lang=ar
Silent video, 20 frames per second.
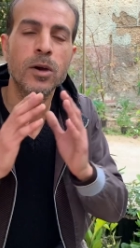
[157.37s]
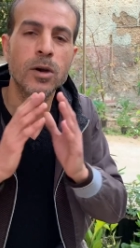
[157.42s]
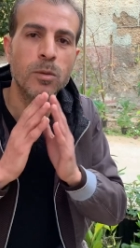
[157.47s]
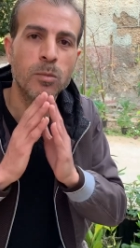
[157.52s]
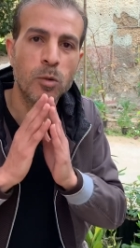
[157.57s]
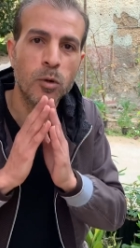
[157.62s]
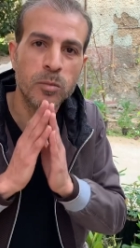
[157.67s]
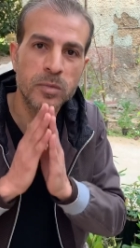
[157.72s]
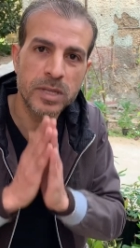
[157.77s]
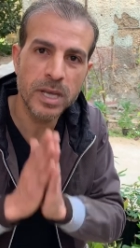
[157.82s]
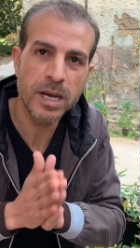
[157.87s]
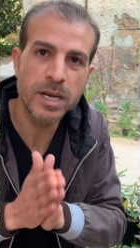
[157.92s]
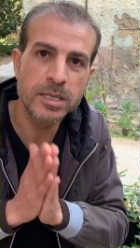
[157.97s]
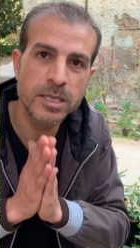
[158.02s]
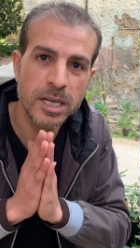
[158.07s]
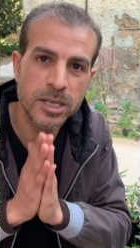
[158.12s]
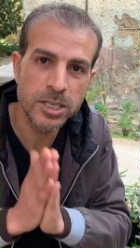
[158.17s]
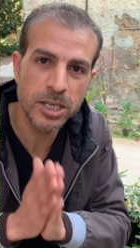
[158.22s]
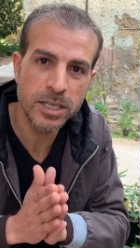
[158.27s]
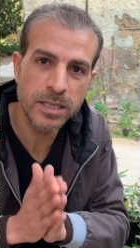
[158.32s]

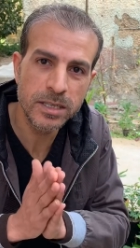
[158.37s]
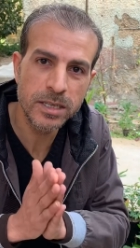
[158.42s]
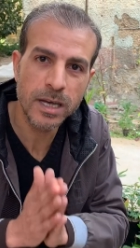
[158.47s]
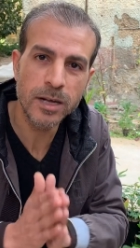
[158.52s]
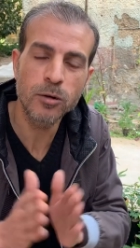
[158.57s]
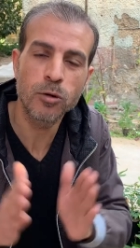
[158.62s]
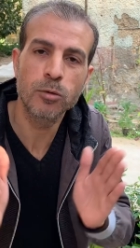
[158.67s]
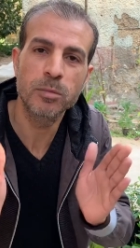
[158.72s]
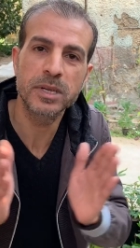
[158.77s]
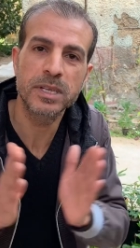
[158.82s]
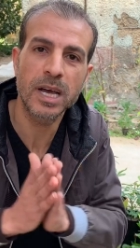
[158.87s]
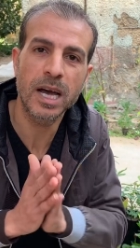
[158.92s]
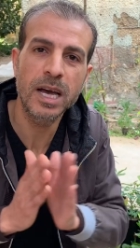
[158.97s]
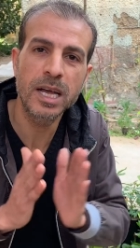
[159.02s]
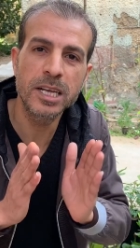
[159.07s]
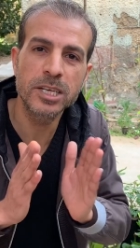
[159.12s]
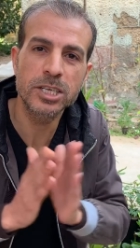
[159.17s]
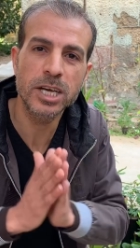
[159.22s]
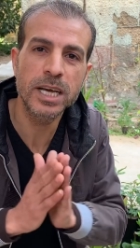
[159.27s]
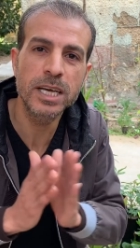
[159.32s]
ممتازة جدا
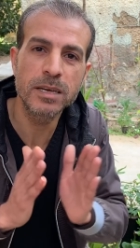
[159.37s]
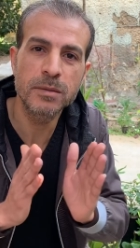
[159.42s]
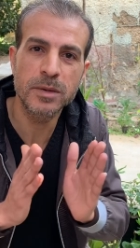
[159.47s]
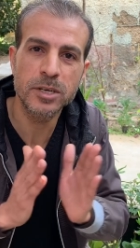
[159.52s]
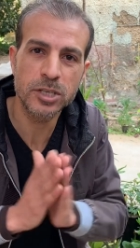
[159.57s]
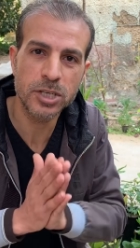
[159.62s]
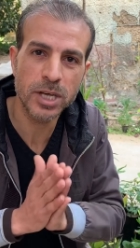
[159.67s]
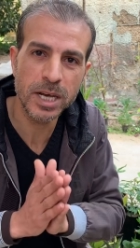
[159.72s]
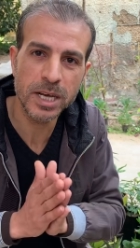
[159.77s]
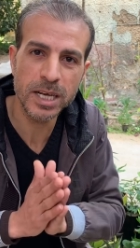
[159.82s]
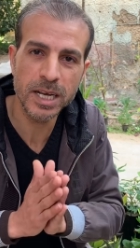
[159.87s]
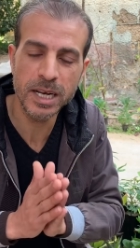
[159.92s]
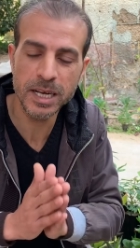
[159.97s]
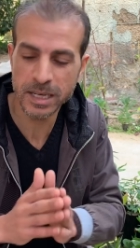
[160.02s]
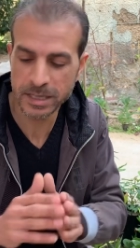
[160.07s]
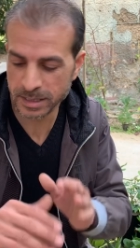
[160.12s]
وبتعالج أي مشاكل